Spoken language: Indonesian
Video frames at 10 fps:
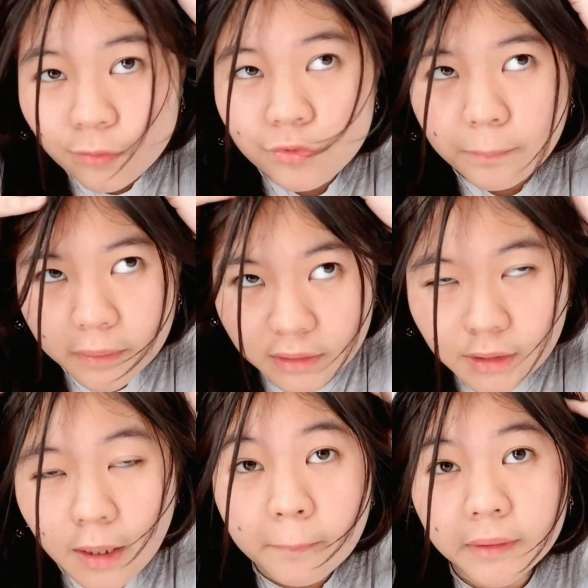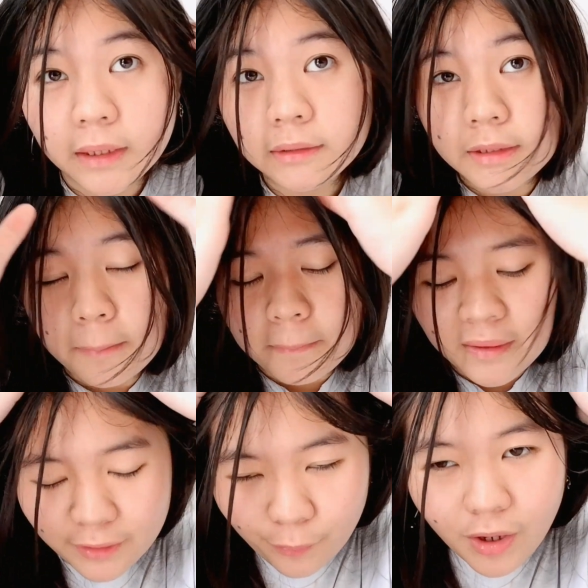sampai 3 menit dan
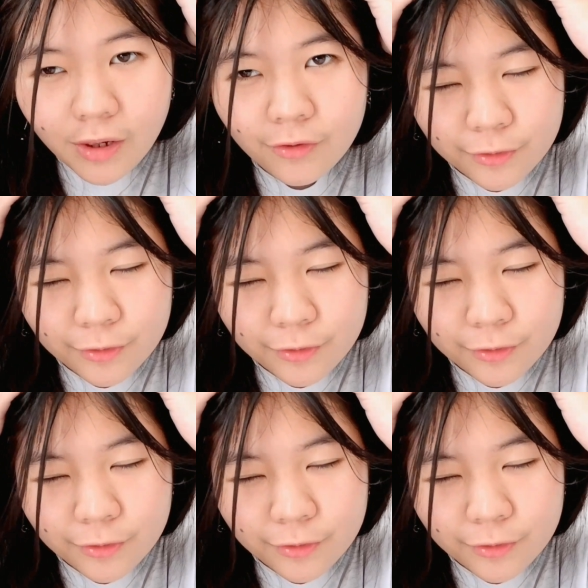btw kalau